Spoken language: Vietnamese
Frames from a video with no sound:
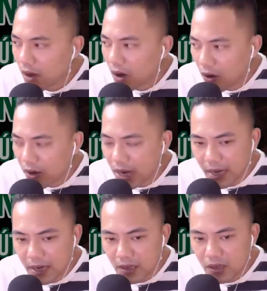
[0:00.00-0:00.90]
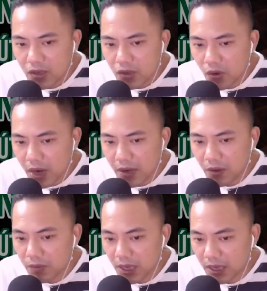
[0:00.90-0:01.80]
Hồi nãy chú Kiên
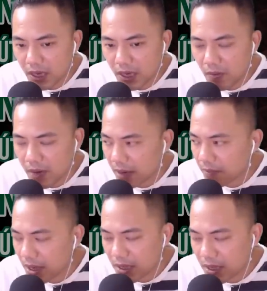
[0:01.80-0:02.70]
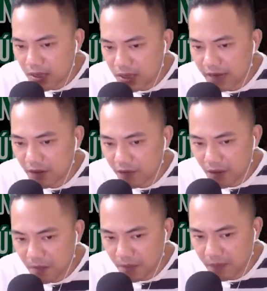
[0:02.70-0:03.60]
cũng nhìn thấy cái bóng đen bơi rất nhanh về
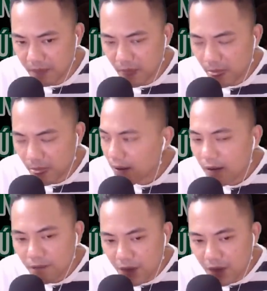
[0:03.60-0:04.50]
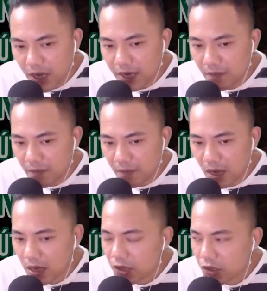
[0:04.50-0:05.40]
phía mình. Vừa lên đến
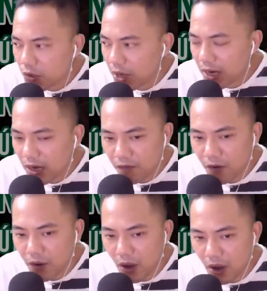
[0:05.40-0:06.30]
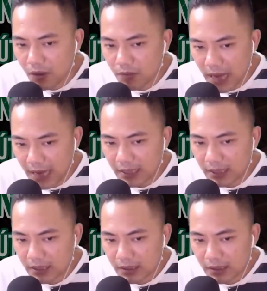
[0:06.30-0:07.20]
bờ, chú Kiên đã vội hỏi ông Thành.
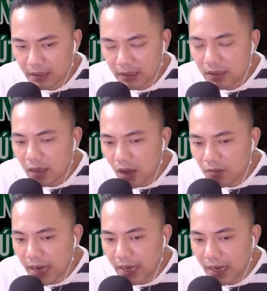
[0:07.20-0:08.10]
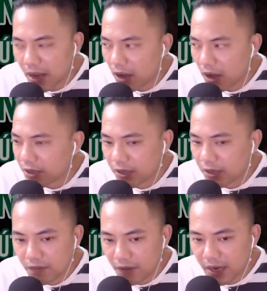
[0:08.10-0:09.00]
Ông Thành nghe hỏi
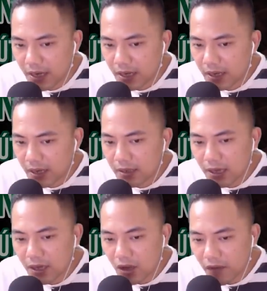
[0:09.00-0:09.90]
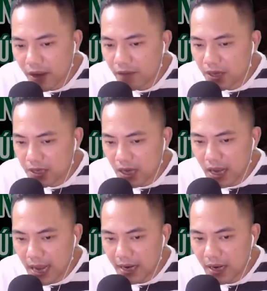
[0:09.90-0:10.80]
như vậy nhưng có vẻ vì sợ
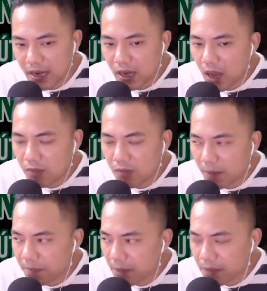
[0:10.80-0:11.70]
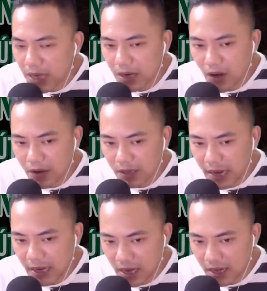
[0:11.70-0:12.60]
hãi, ông lắp bắp chẳng nói được
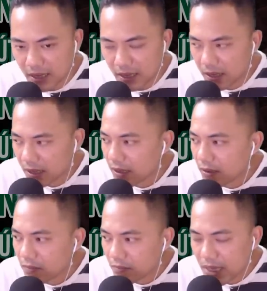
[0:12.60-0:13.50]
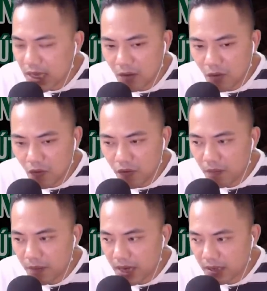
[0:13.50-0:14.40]
thành lời. Bấy giờ ông cụ
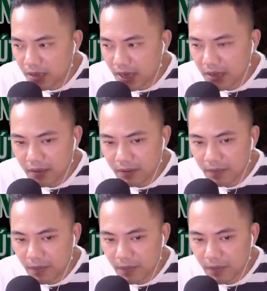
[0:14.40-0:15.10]
Phong mới lên tiếng.